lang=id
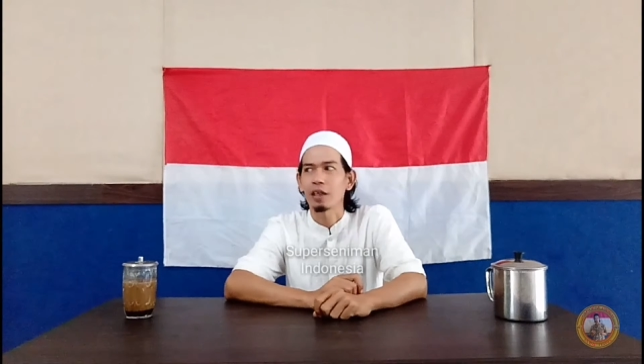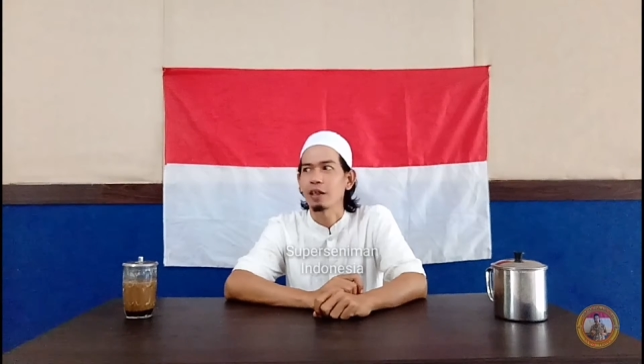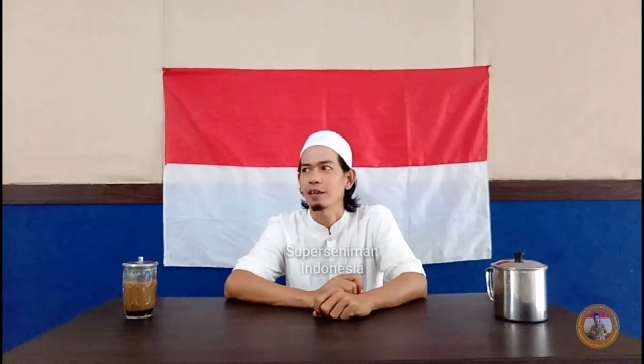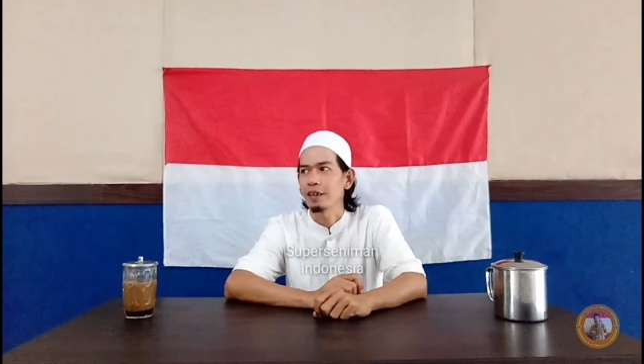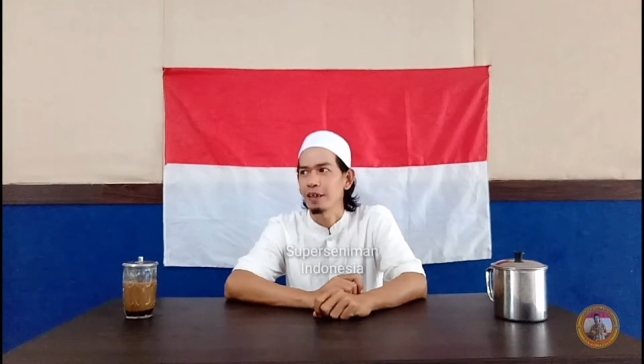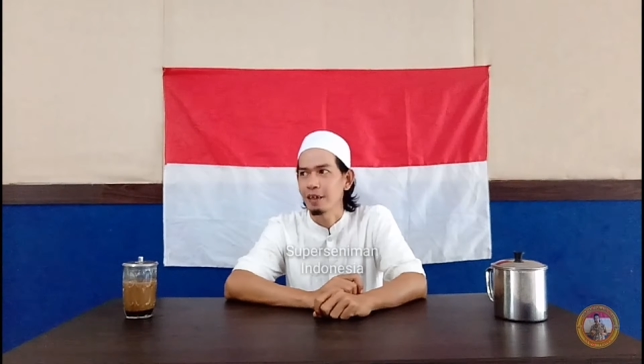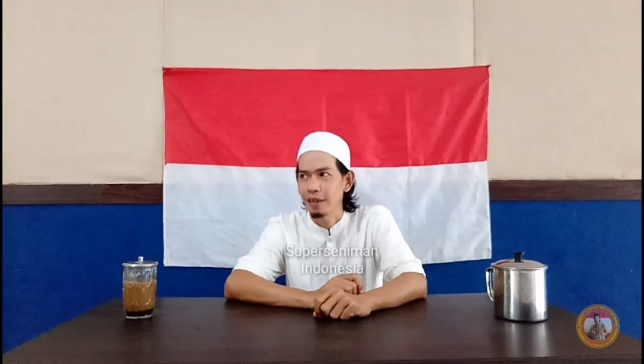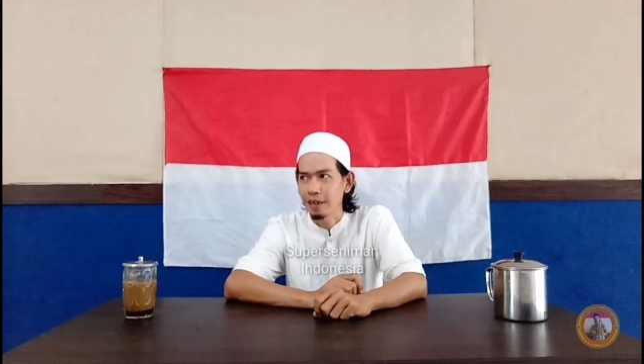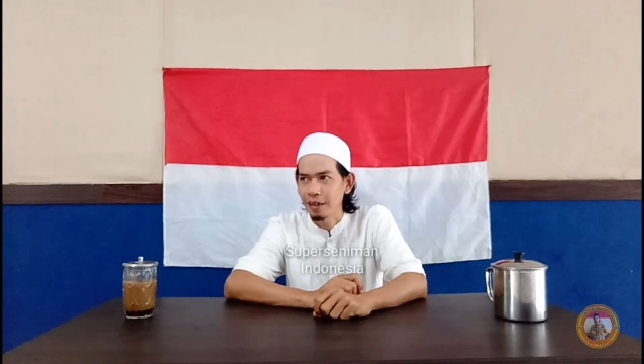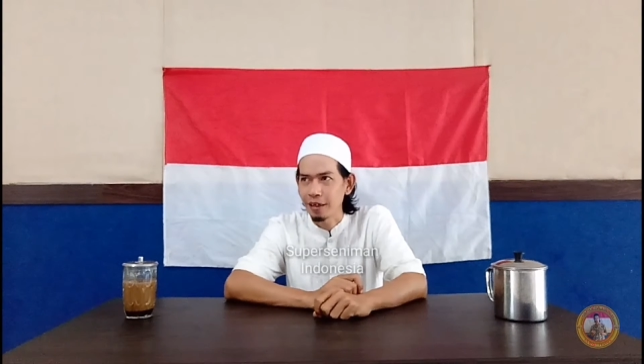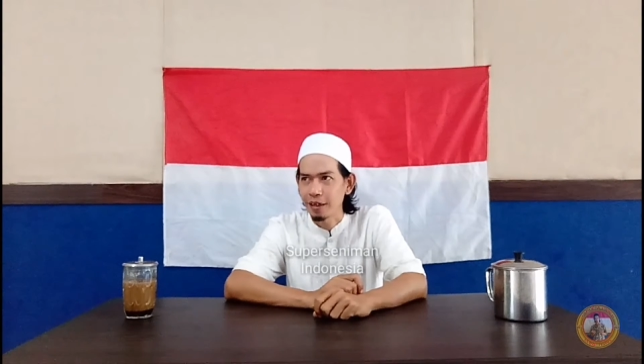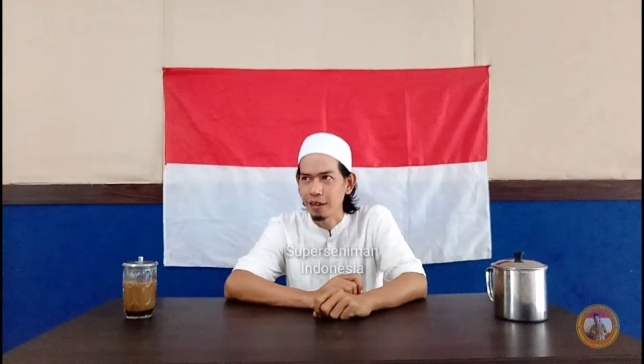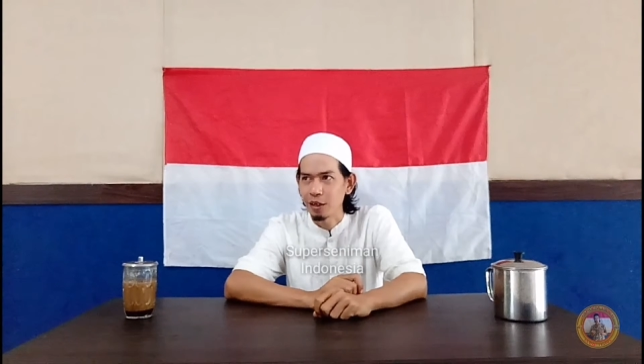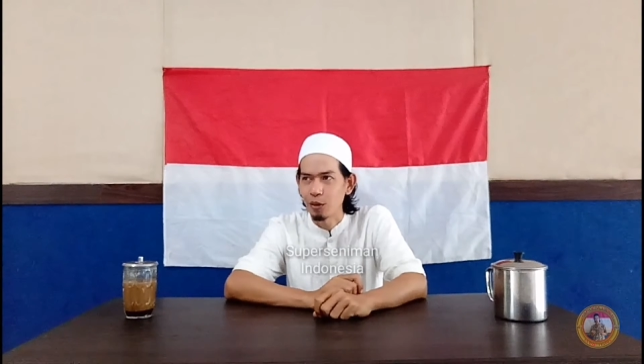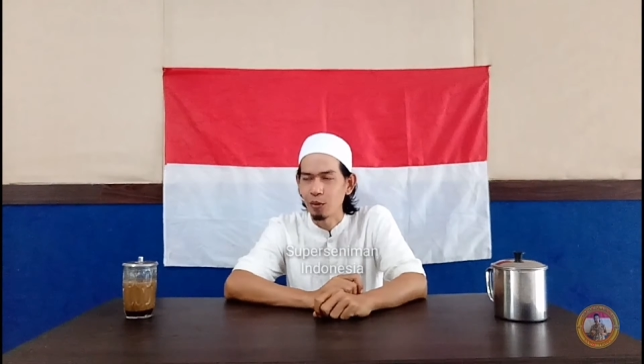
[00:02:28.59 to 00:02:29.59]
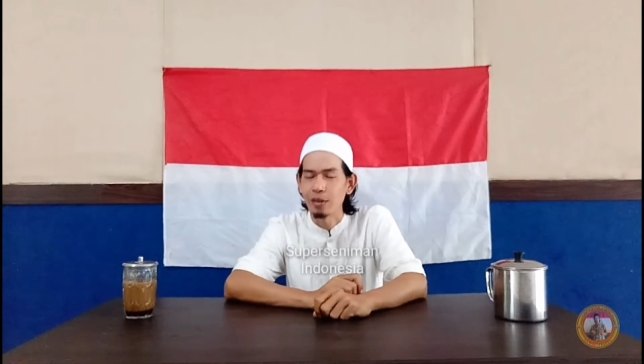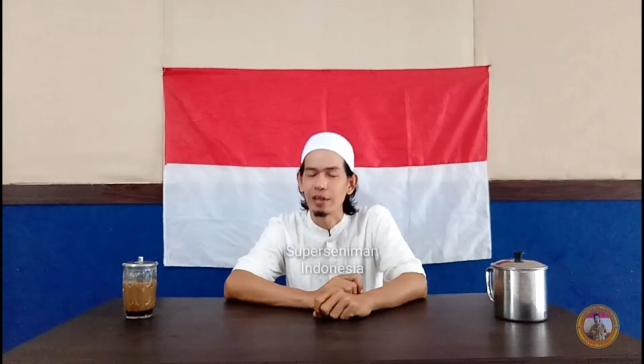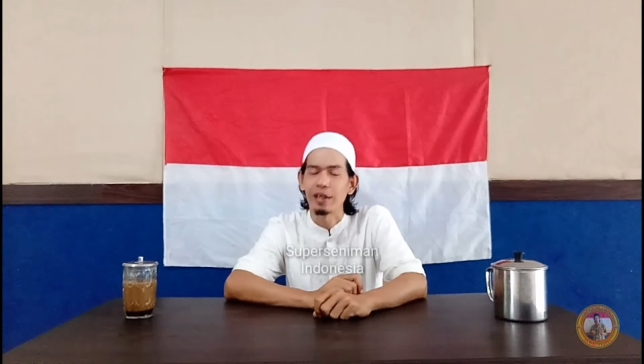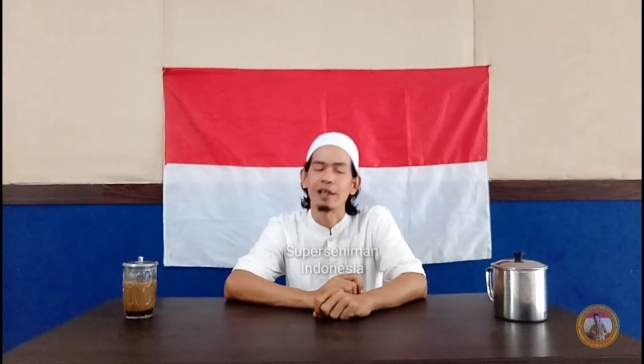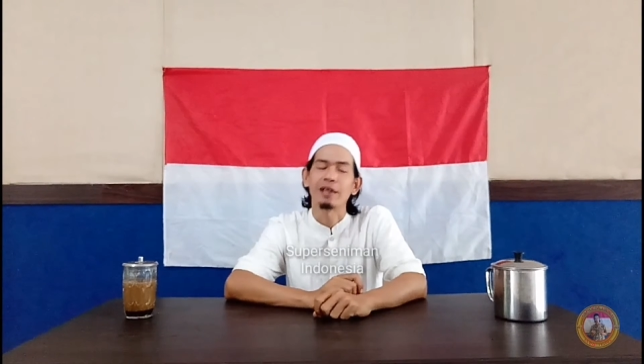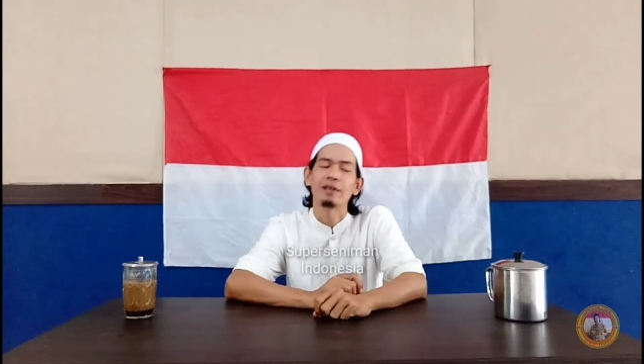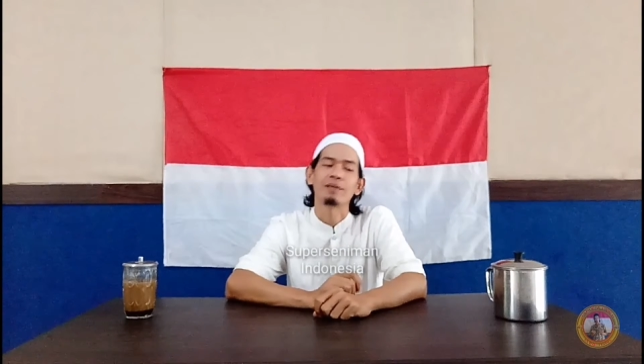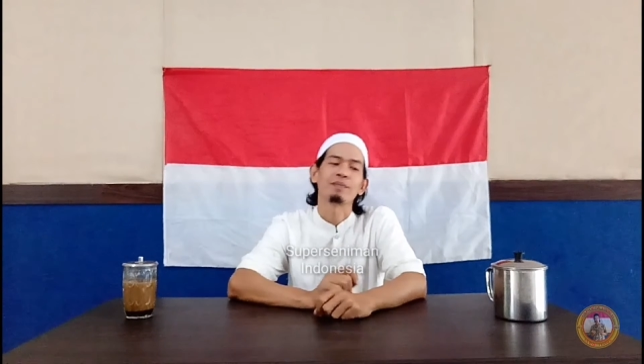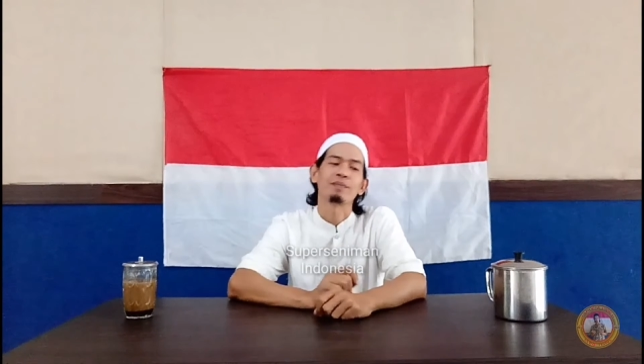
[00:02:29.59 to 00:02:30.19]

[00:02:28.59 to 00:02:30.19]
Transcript: tertinggi di dunia.